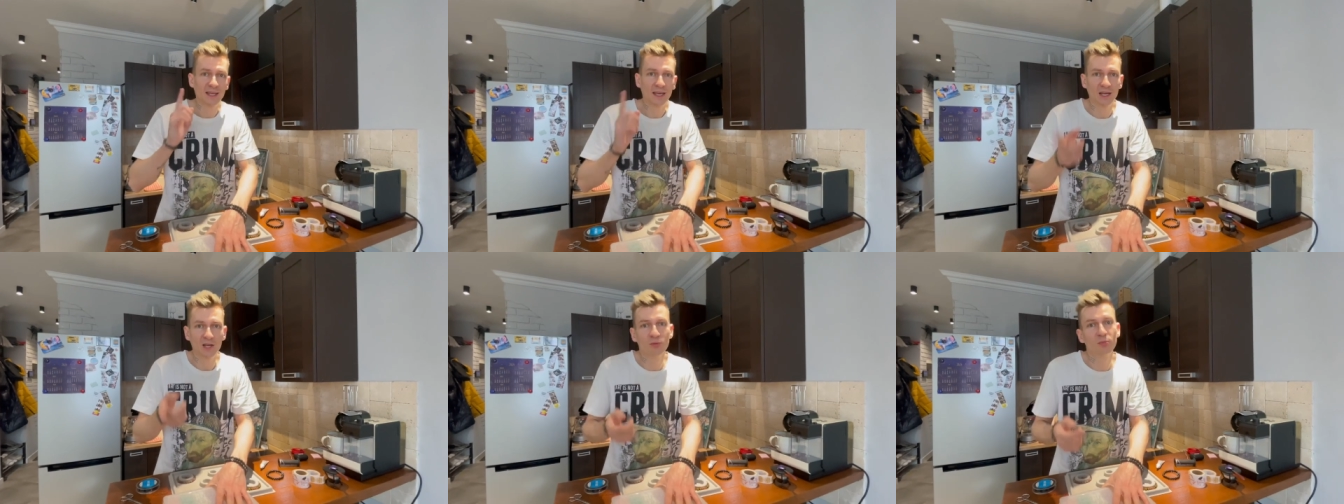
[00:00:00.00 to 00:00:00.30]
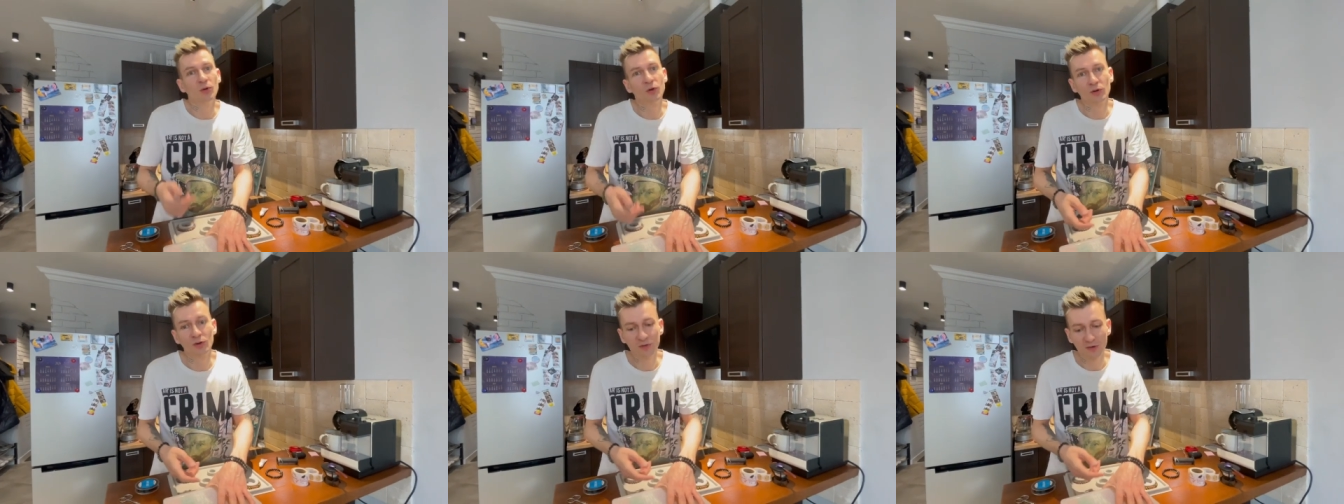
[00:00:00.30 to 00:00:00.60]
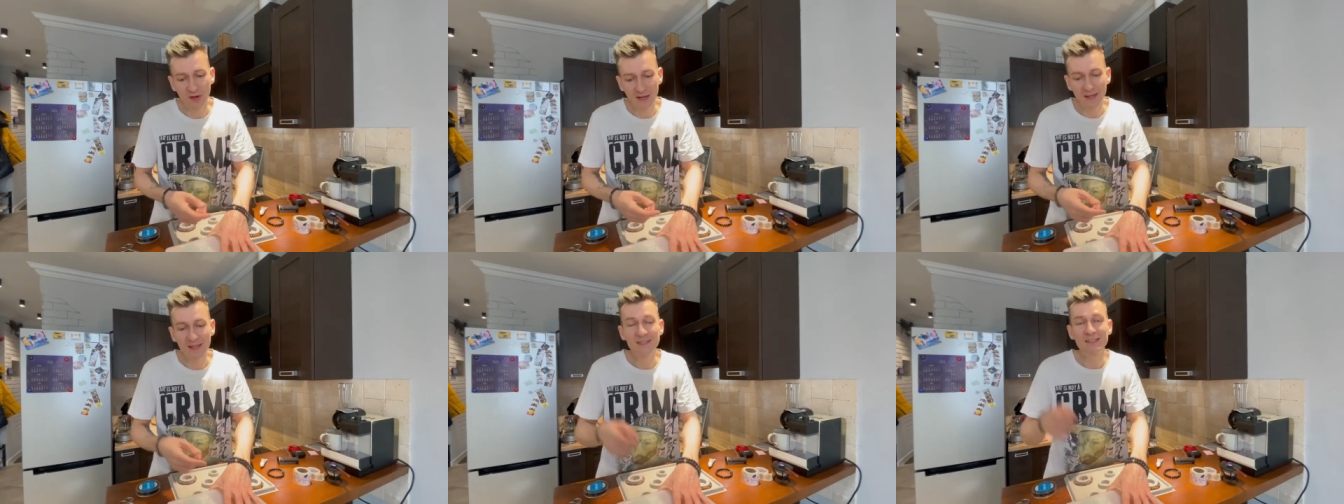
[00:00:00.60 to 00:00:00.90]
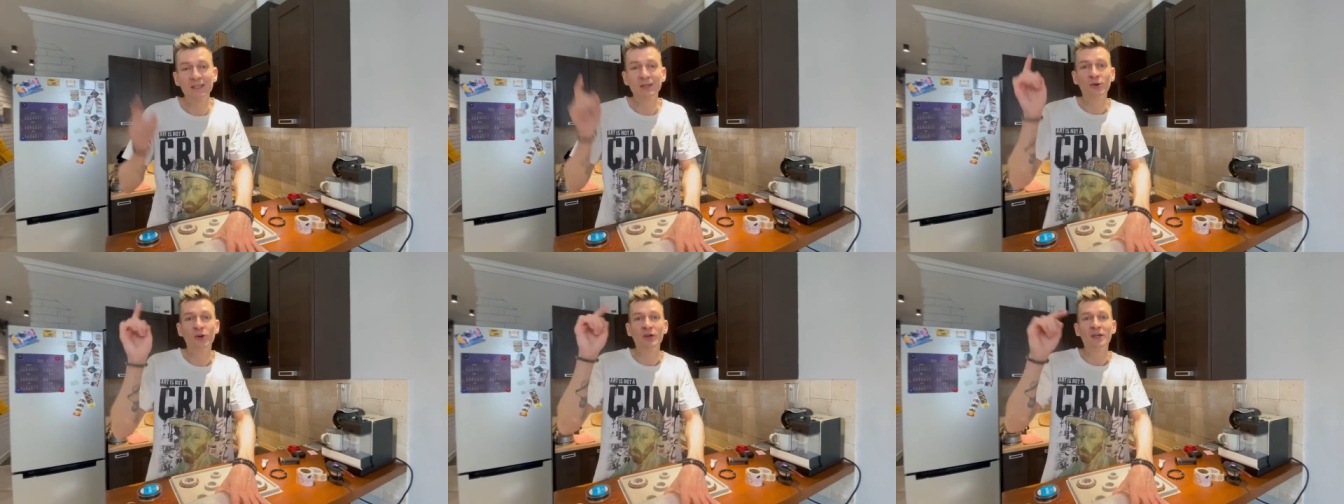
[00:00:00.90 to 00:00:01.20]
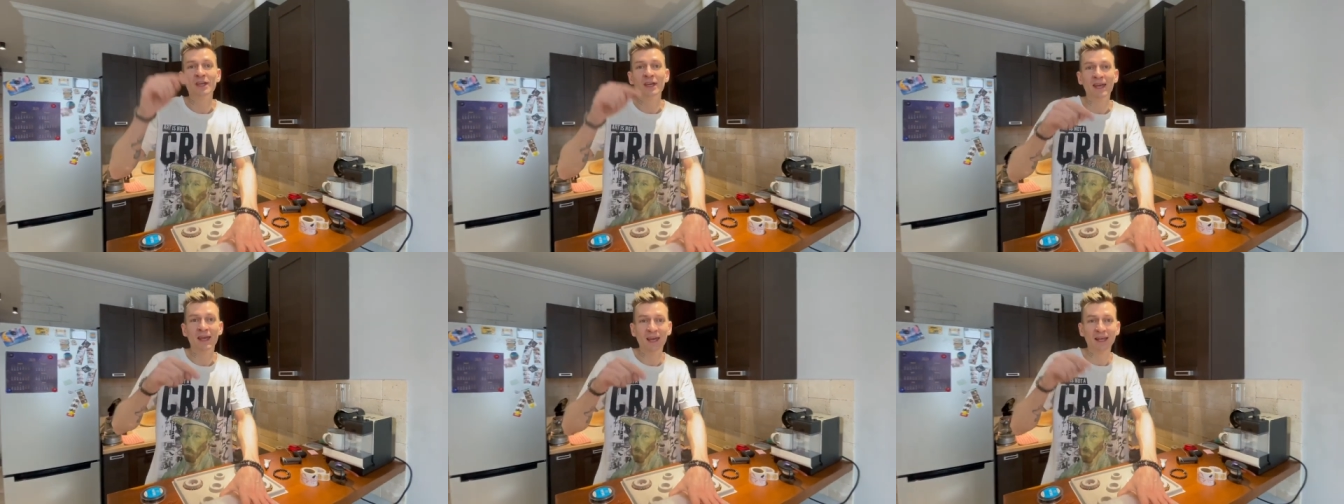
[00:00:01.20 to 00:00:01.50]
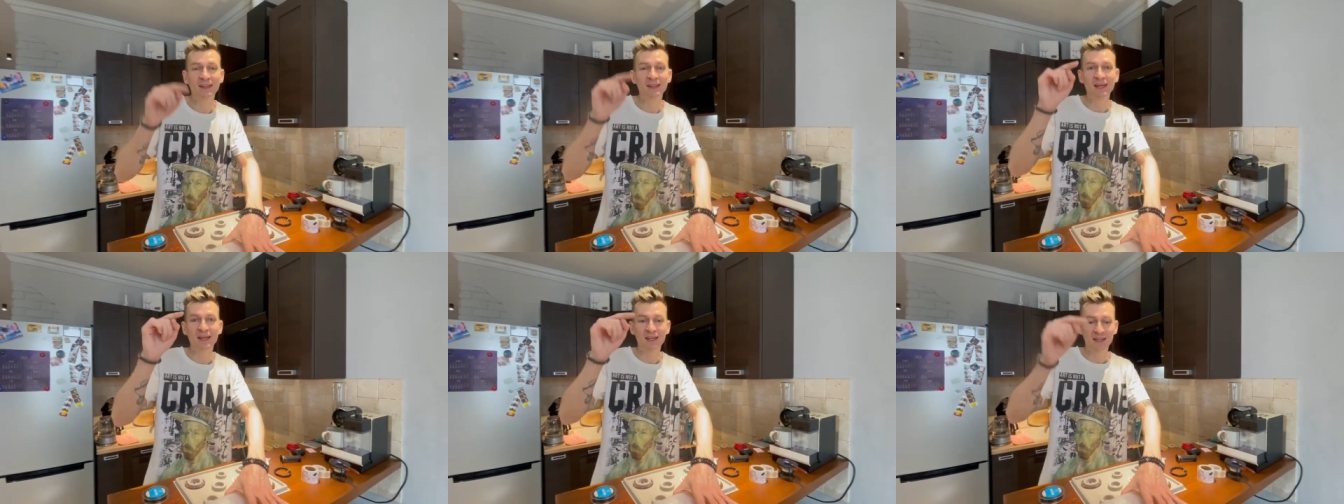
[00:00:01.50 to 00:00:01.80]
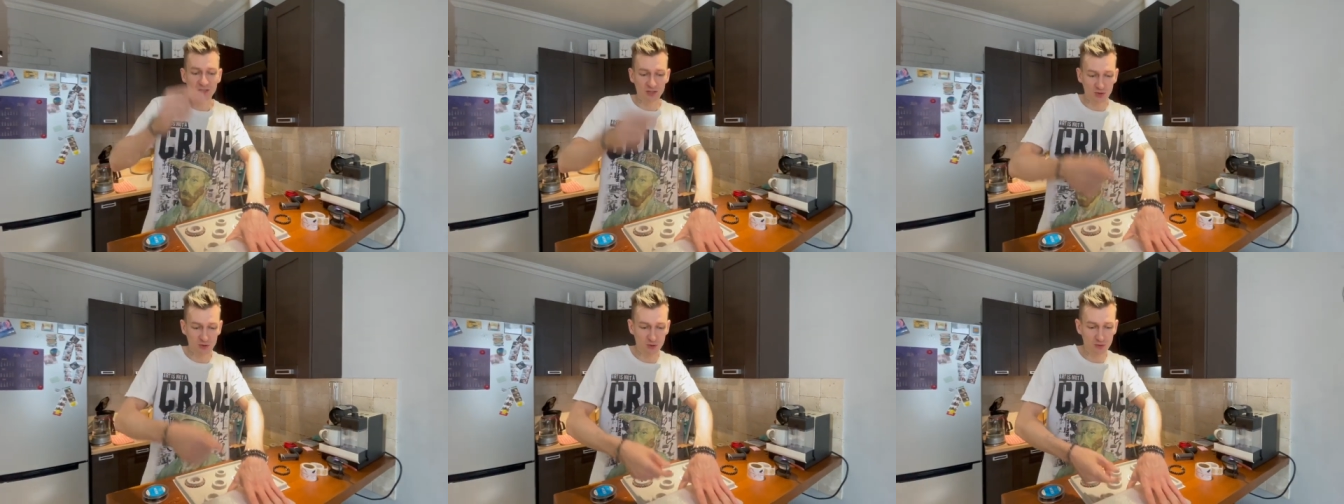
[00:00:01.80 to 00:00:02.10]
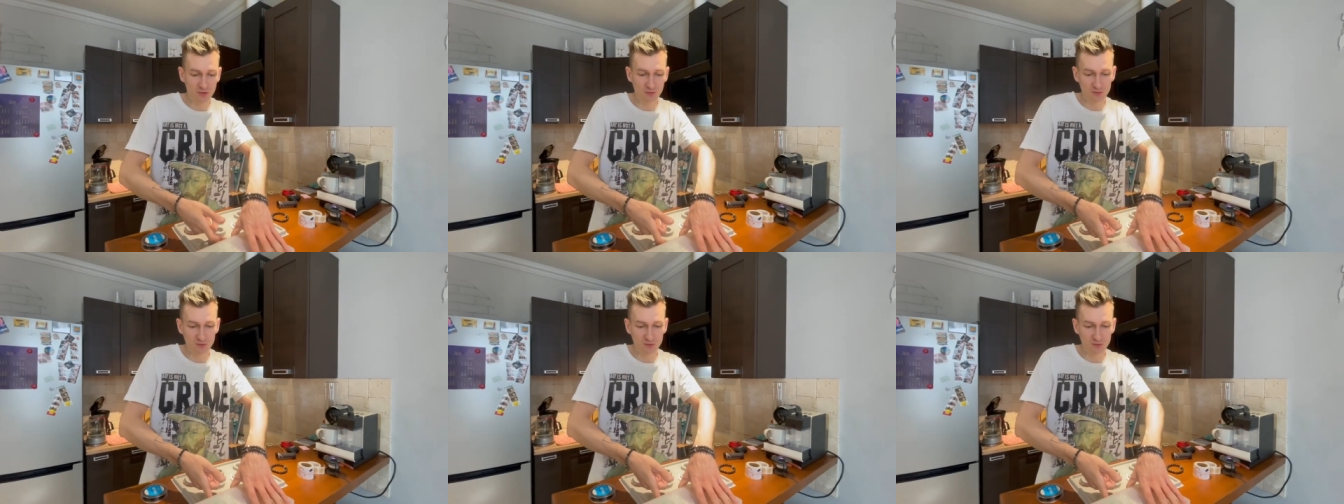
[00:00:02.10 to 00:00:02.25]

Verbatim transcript: я люблю говорить, но и это еще не